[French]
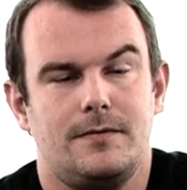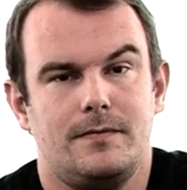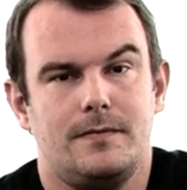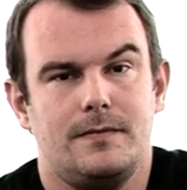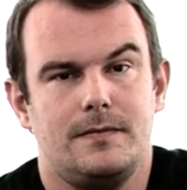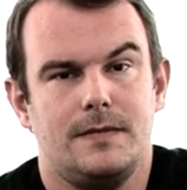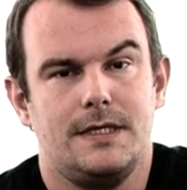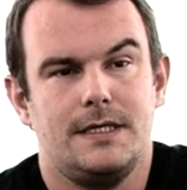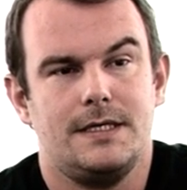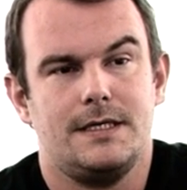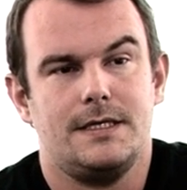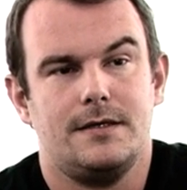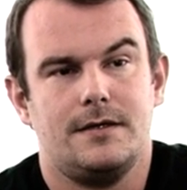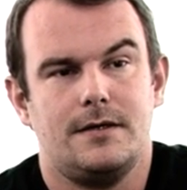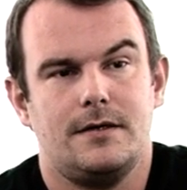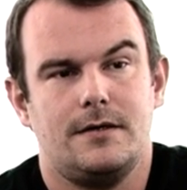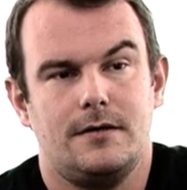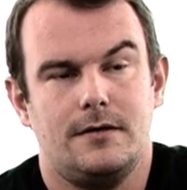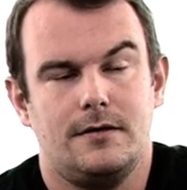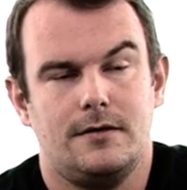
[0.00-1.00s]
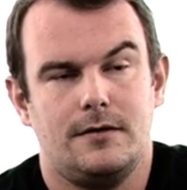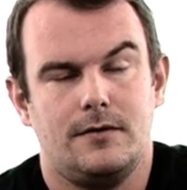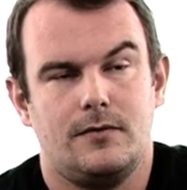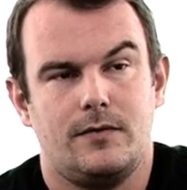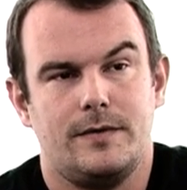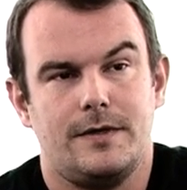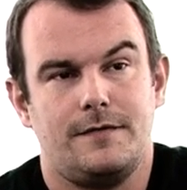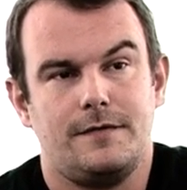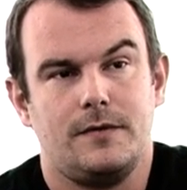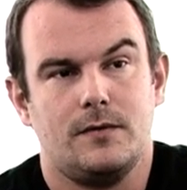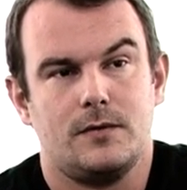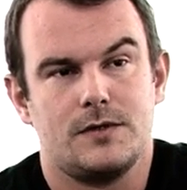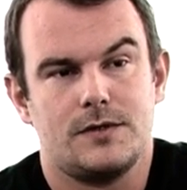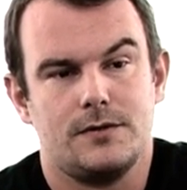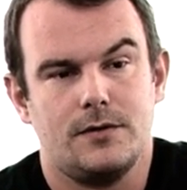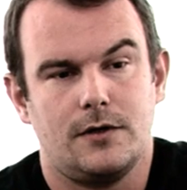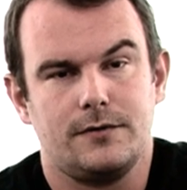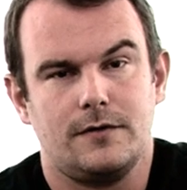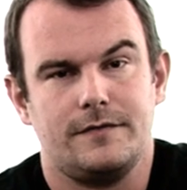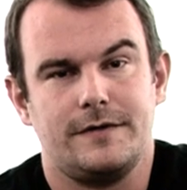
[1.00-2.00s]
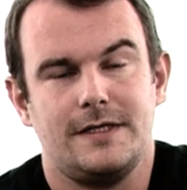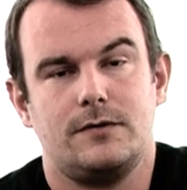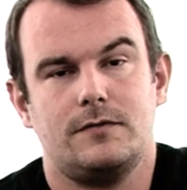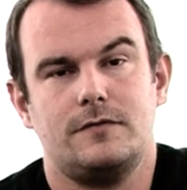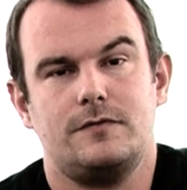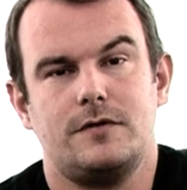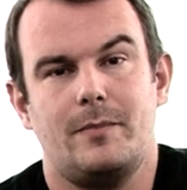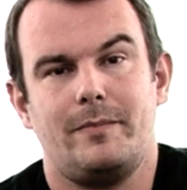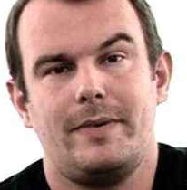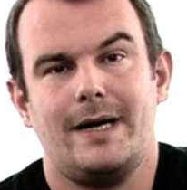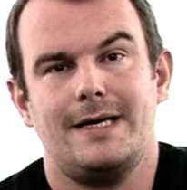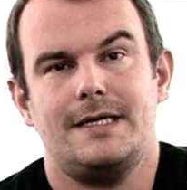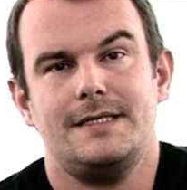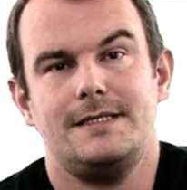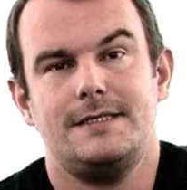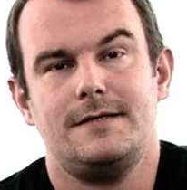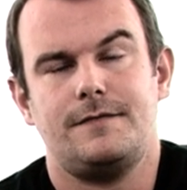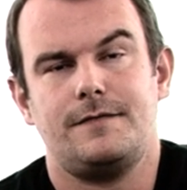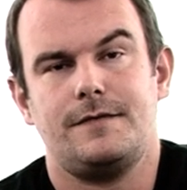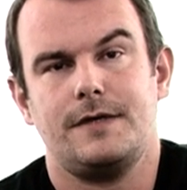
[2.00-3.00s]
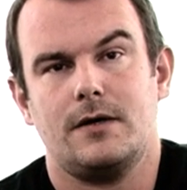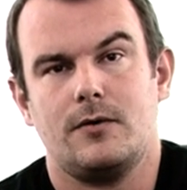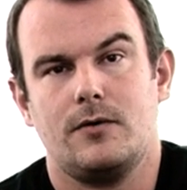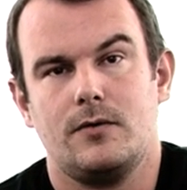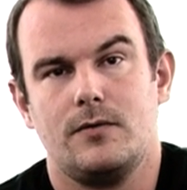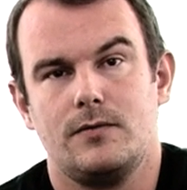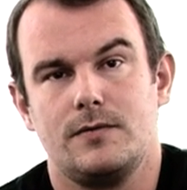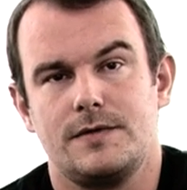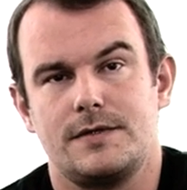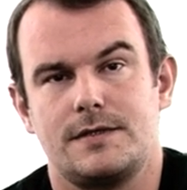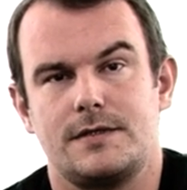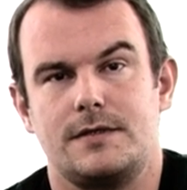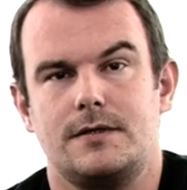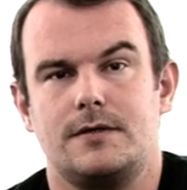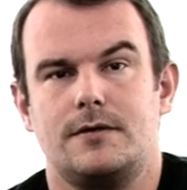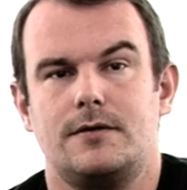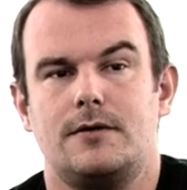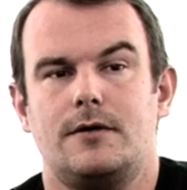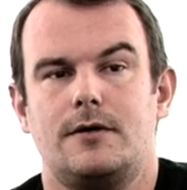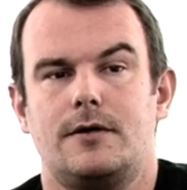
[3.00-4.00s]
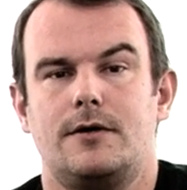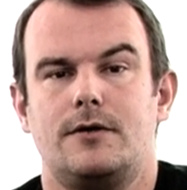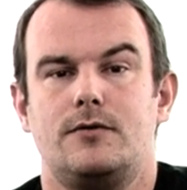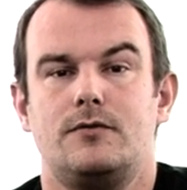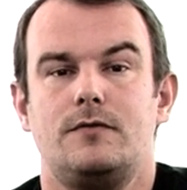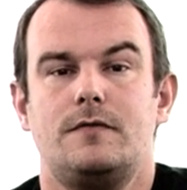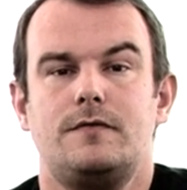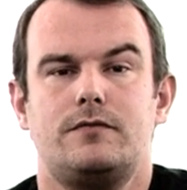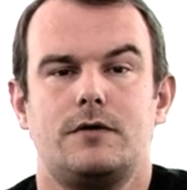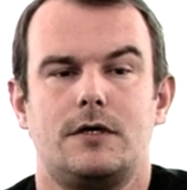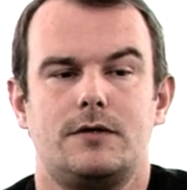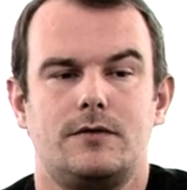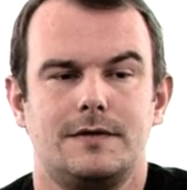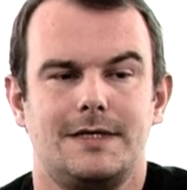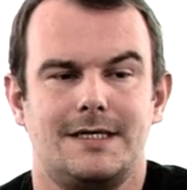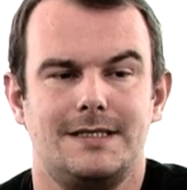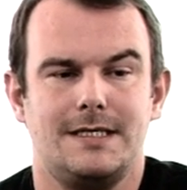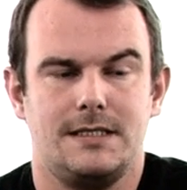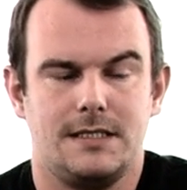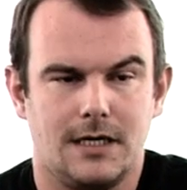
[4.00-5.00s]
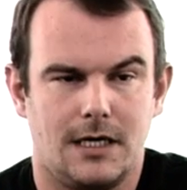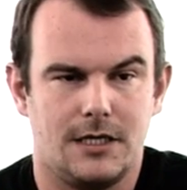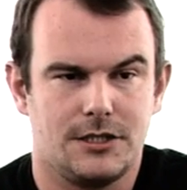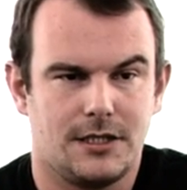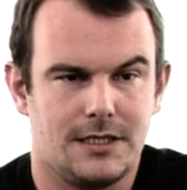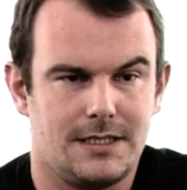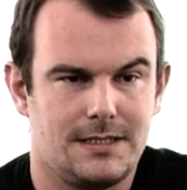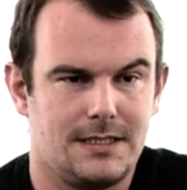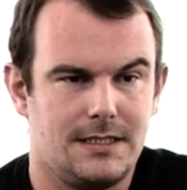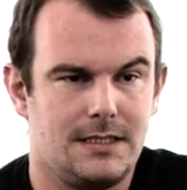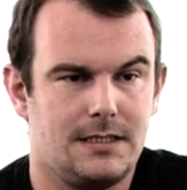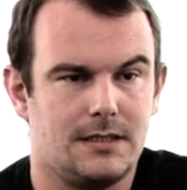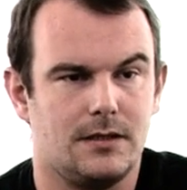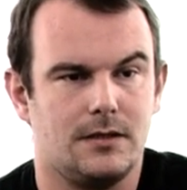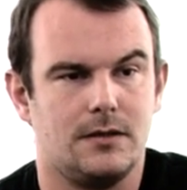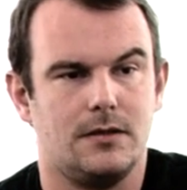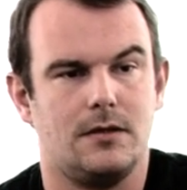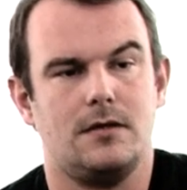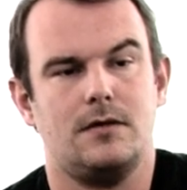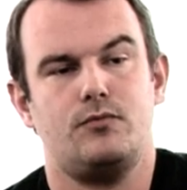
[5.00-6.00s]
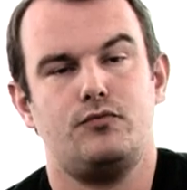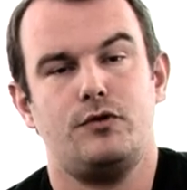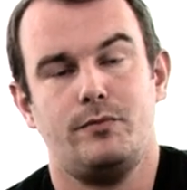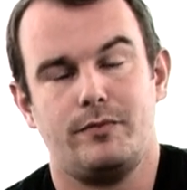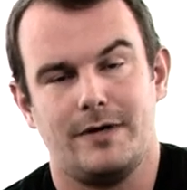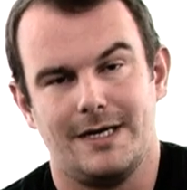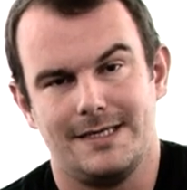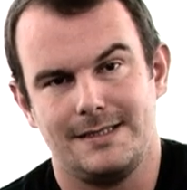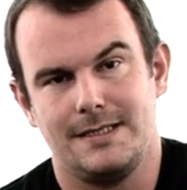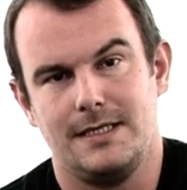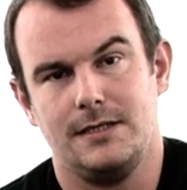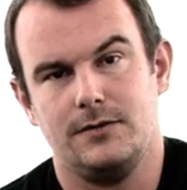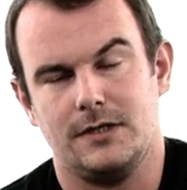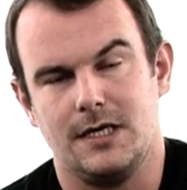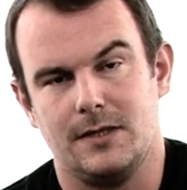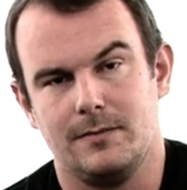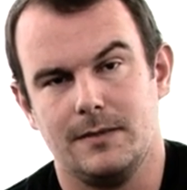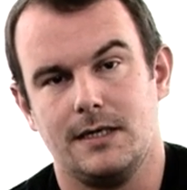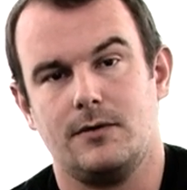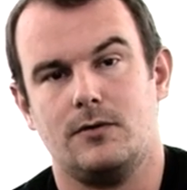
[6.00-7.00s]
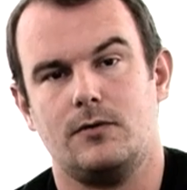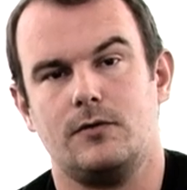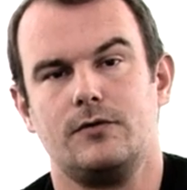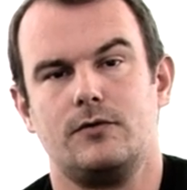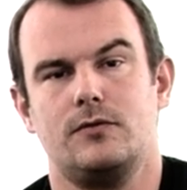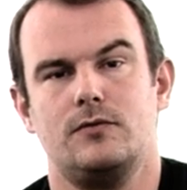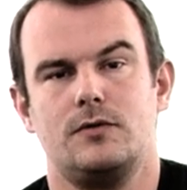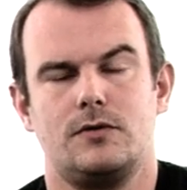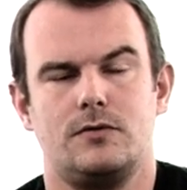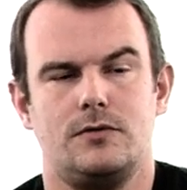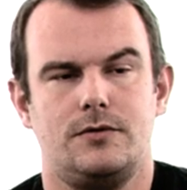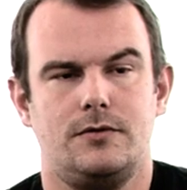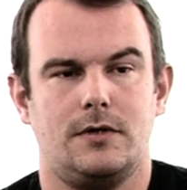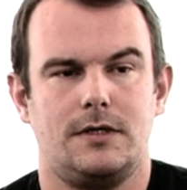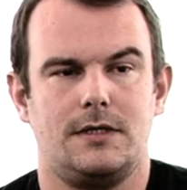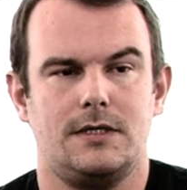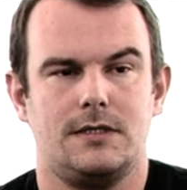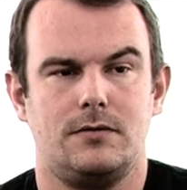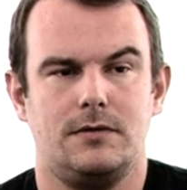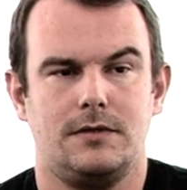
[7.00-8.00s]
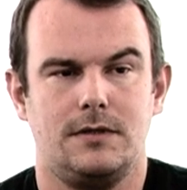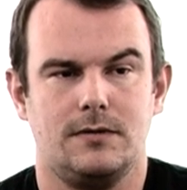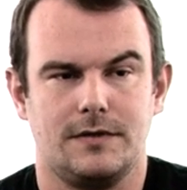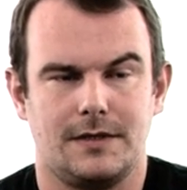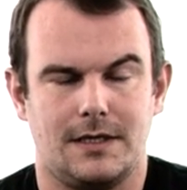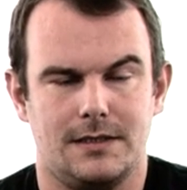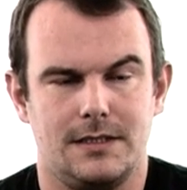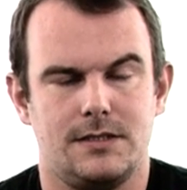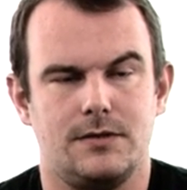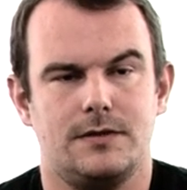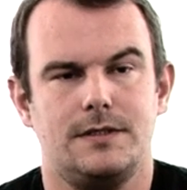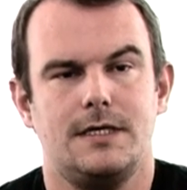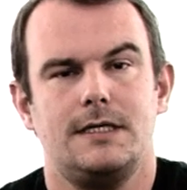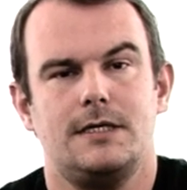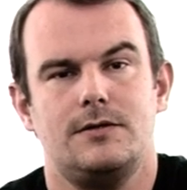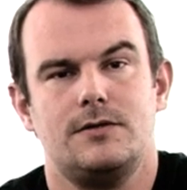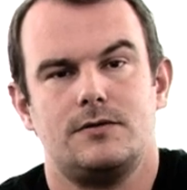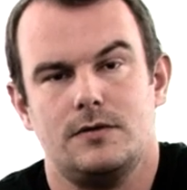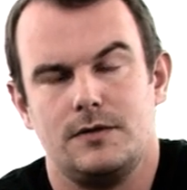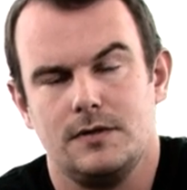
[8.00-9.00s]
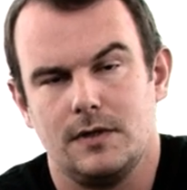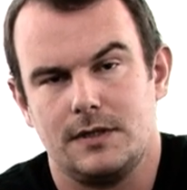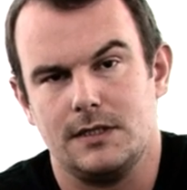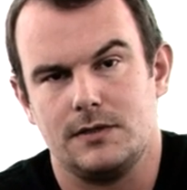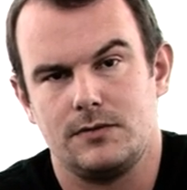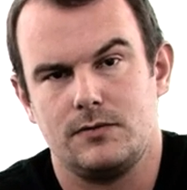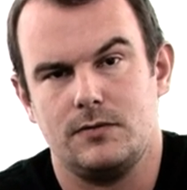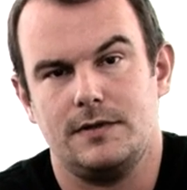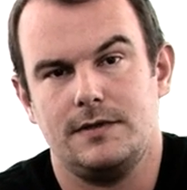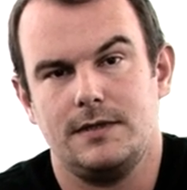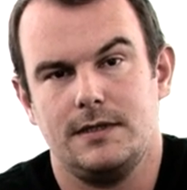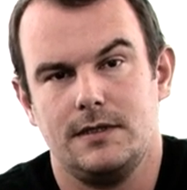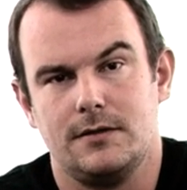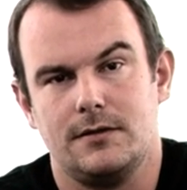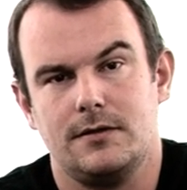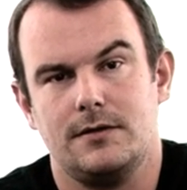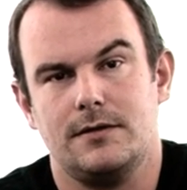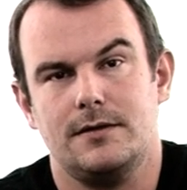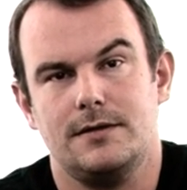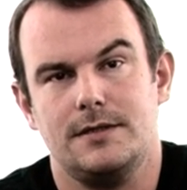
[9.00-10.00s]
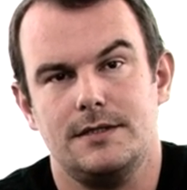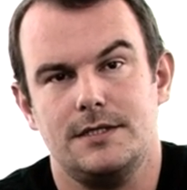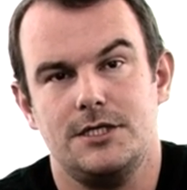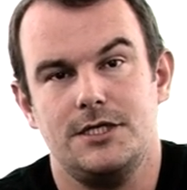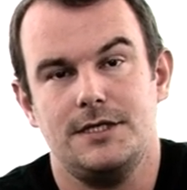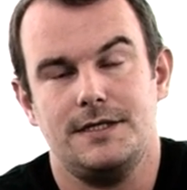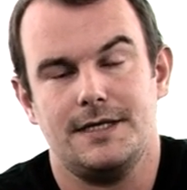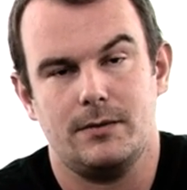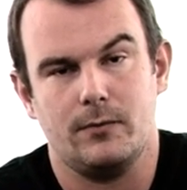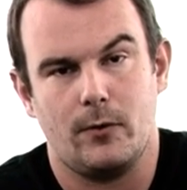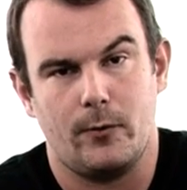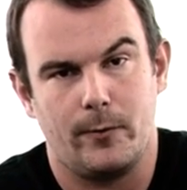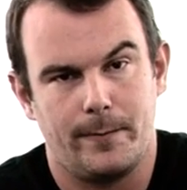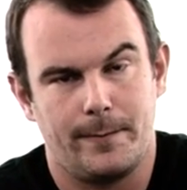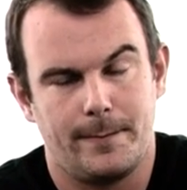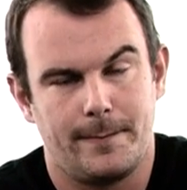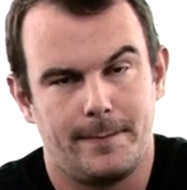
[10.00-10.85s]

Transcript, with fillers: mais on a fait en sorte en fait, qu'on ne voit pas la différence, euh, une fois qu'on a des tirages résine euh, puis plastique dans les mains, entre une sculpture qui est sculptée en traditionnel et une sculpture qui est sculptée euh, digitalement.